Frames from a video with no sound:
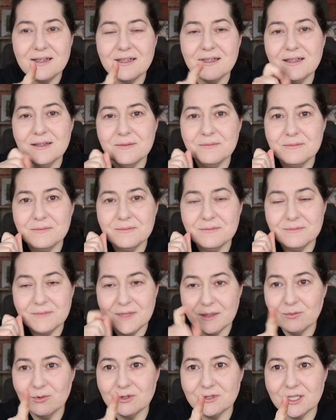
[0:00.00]
Ähm,
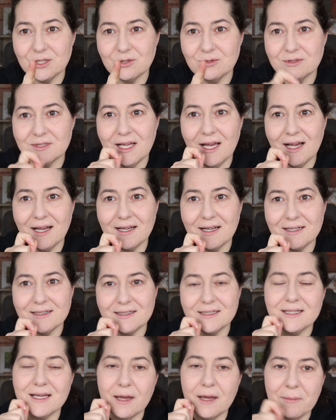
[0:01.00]
man muss dazu sagen,
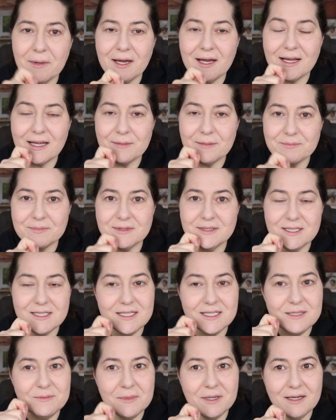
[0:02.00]
die Kamera gibt
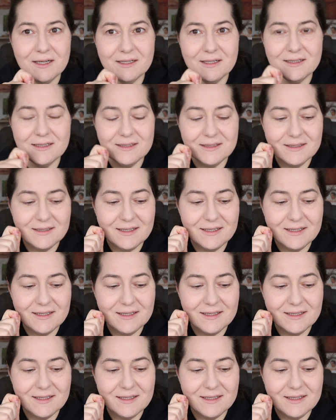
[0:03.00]
nicht immer